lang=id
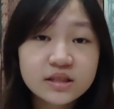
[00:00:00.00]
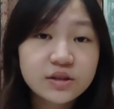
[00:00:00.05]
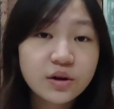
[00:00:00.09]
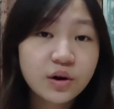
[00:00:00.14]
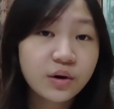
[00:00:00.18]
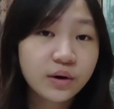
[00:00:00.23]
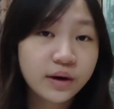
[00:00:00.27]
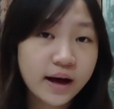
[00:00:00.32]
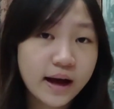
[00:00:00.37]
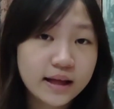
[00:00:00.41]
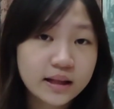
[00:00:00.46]
si
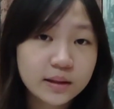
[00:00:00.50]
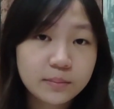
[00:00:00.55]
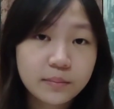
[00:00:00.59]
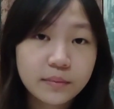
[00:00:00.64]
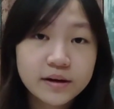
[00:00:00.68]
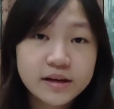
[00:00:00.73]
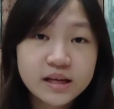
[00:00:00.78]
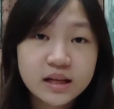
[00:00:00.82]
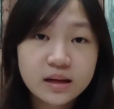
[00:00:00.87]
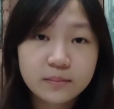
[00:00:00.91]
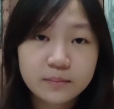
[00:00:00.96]
Ongkan
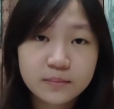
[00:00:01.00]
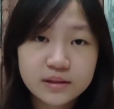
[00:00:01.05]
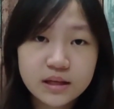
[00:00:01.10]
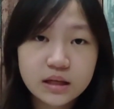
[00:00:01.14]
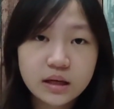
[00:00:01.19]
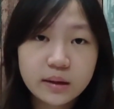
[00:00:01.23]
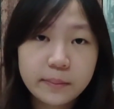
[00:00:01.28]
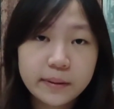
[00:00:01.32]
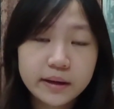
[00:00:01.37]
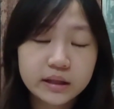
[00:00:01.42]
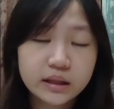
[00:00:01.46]
mengirim
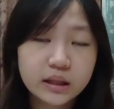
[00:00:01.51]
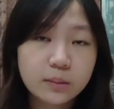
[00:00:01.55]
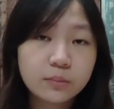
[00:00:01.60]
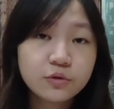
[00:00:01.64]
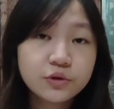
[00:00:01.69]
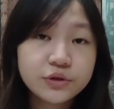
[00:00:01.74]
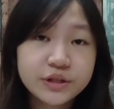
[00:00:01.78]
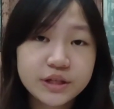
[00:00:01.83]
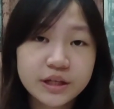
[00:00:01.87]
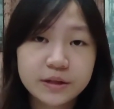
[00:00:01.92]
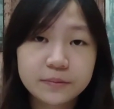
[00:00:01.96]
pesan kepada
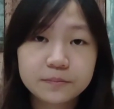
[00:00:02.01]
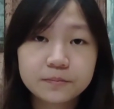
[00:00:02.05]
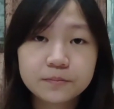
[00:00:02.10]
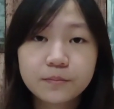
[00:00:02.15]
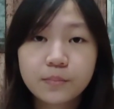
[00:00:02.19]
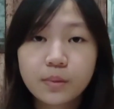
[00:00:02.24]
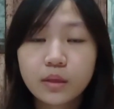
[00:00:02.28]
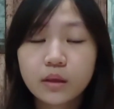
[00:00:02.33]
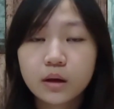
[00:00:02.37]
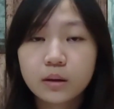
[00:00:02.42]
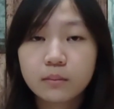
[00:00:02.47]

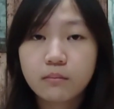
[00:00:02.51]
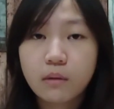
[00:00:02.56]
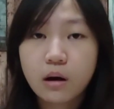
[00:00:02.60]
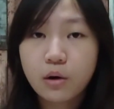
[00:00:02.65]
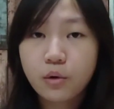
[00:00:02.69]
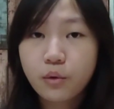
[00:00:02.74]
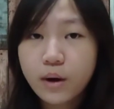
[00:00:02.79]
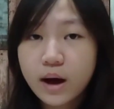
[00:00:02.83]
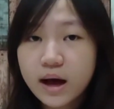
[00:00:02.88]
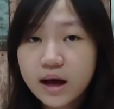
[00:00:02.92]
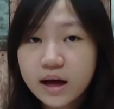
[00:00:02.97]
Temujin
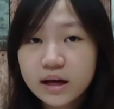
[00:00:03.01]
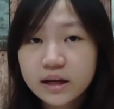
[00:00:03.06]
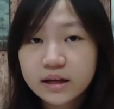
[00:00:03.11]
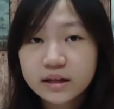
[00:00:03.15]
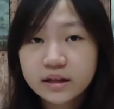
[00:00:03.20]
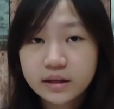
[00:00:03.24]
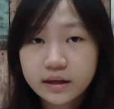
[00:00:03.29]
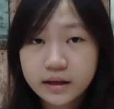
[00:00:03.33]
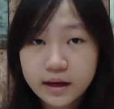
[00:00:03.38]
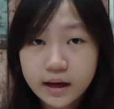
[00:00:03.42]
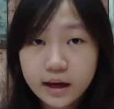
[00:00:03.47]
bahwa
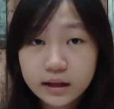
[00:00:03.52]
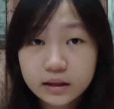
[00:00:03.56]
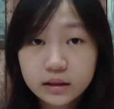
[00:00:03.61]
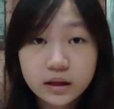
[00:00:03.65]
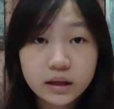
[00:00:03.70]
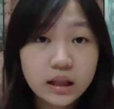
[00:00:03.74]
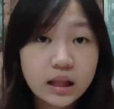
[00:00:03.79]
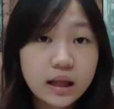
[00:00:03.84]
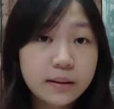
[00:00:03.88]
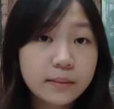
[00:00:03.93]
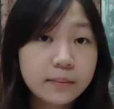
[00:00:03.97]
dia
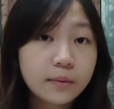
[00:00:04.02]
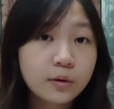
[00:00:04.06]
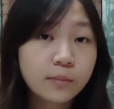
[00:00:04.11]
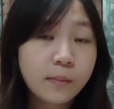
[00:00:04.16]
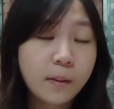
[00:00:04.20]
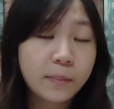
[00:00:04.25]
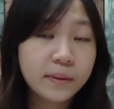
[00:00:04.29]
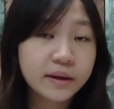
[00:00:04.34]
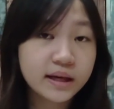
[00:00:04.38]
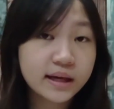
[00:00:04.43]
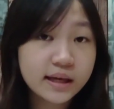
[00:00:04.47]
telah
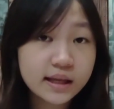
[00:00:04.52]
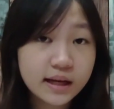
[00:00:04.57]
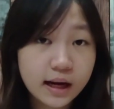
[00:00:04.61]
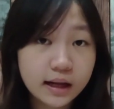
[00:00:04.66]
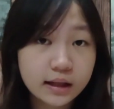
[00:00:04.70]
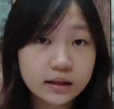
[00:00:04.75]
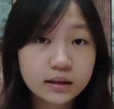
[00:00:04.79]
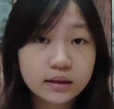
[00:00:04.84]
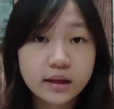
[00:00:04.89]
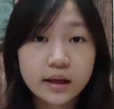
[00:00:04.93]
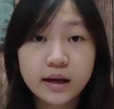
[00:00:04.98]
berubah
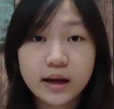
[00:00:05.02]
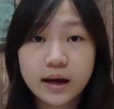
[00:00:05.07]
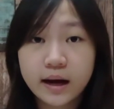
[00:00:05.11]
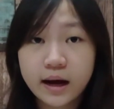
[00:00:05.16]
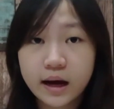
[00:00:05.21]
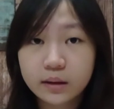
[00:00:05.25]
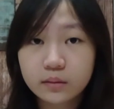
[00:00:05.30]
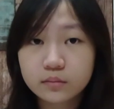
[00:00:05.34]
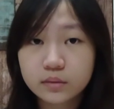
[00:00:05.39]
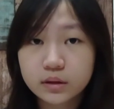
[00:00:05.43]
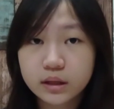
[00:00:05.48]
pikiran dan
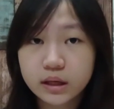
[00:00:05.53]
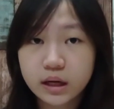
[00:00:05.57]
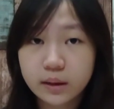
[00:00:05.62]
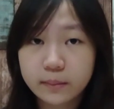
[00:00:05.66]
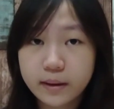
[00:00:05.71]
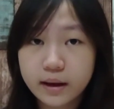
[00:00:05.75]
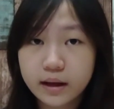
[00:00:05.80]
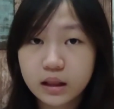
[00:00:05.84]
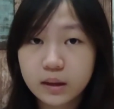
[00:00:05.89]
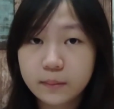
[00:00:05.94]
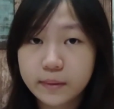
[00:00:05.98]
akan
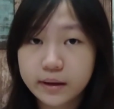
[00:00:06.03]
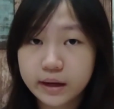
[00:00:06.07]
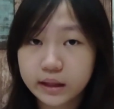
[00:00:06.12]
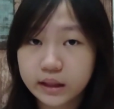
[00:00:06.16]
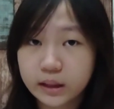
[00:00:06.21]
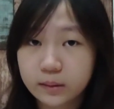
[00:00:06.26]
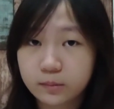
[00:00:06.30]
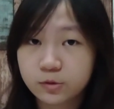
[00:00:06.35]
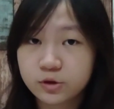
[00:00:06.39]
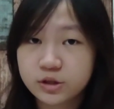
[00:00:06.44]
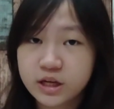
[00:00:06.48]
menerima lamaran
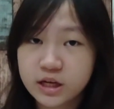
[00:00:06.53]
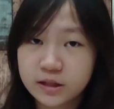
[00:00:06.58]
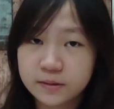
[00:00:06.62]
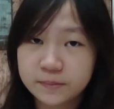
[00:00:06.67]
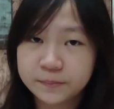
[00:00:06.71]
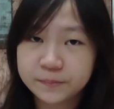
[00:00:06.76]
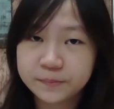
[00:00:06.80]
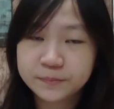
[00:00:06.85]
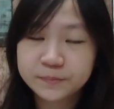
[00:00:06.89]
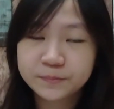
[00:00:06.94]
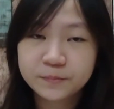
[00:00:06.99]
Temujin.
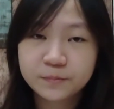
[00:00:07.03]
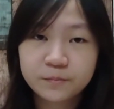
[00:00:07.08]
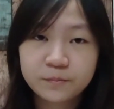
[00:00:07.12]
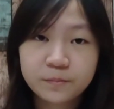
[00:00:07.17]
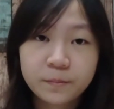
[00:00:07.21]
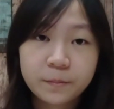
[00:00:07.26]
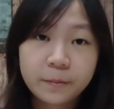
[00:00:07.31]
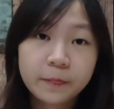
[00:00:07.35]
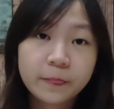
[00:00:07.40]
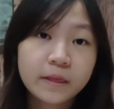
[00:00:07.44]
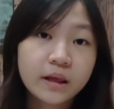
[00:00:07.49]

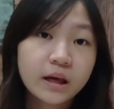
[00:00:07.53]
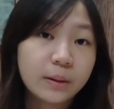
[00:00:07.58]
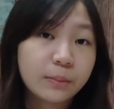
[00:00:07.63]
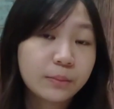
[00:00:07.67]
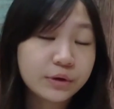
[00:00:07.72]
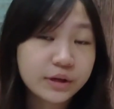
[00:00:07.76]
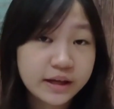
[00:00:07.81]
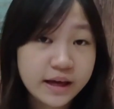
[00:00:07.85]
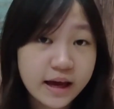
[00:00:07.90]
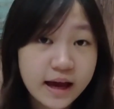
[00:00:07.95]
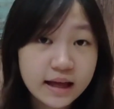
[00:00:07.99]

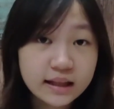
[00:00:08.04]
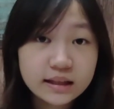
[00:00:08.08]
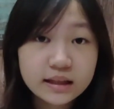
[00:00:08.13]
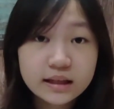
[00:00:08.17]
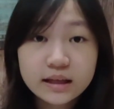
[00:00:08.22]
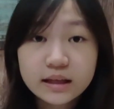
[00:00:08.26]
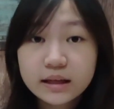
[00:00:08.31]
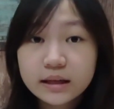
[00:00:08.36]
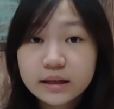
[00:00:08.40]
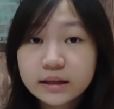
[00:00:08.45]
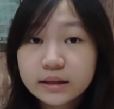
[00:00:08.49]
Kemudian,
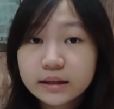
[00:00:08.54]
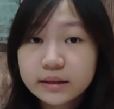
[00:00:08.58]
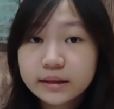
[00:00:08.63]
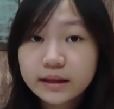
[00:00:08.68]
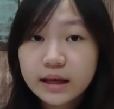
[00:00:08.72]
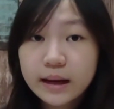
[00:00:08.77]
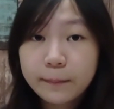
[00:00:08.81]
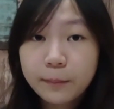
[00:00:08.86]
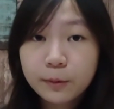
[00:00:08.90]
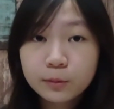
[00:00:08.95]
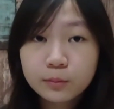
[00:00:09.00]

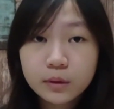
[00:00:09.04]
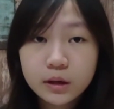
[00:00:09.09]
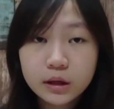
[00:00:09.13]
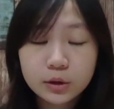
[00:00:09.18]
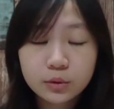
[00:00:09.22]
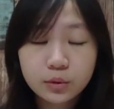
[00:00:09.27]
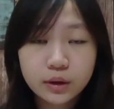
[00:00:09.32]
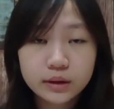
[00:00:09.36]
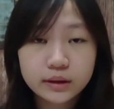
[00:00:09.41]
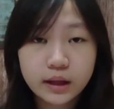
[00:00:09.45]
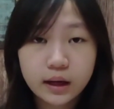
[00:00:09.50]
dia pun
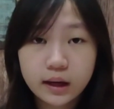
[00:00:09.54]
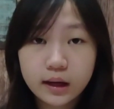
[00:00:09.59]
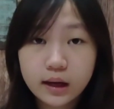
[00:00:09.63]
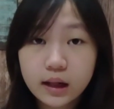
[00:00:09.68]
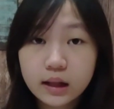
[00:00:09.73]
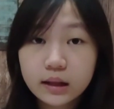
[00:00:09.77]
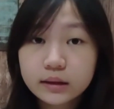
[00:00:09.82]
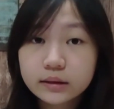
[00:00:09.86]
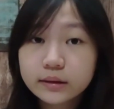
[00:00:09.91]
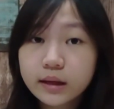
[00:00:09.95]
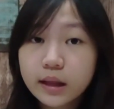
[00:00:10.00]
menentukan
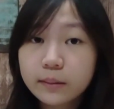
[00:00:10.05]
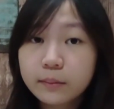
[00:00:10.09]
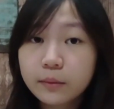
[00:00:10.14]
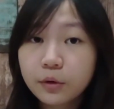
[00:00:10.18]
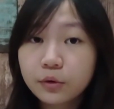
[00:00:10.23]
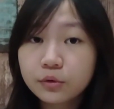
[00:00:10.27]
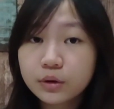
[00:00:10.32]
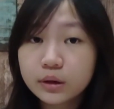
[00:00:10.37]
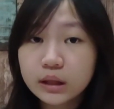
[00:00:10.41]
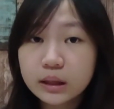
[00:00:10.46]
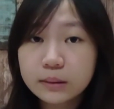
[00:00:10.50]
tanggal dan
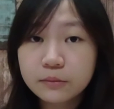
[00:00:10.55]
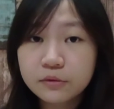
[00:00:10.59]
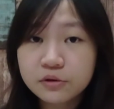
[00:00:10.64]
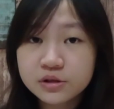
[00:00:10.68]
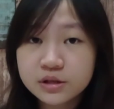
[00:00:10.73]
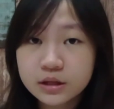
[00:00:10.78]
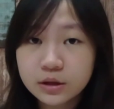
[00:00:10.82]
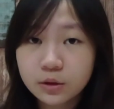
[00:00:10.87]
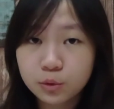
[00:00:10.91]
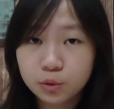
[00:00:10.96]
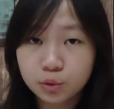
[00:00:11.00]
mengundang
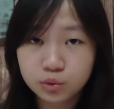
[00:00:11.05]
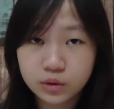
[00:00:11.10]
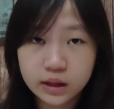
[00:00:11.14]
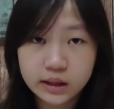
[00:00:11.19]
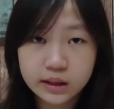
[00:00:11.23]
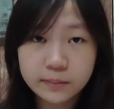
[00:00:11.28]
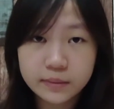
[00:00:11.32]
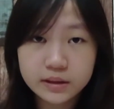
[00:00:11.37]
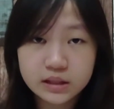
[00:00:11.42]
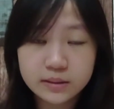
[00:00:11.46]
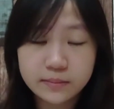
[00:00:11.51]
Temujin untuk
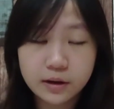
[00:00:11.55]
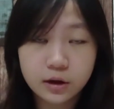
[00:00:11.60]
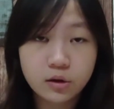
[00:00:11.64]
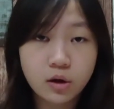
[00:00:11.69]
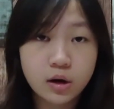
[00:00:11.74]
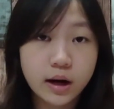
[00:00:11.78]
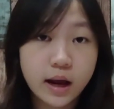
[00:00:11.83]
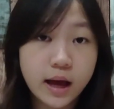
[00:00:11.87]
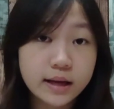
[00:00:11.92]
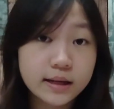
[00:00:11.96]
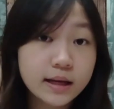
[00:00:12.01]
datang bersama
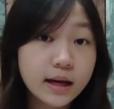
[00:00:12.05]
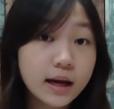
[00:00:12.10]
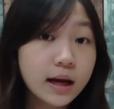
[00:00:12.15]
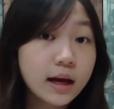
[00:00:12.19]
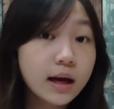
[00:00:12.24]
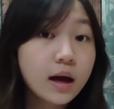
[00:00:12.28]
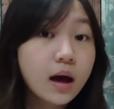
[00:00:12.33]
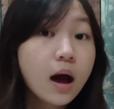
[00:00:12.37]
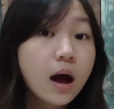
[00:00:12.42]
keluarganya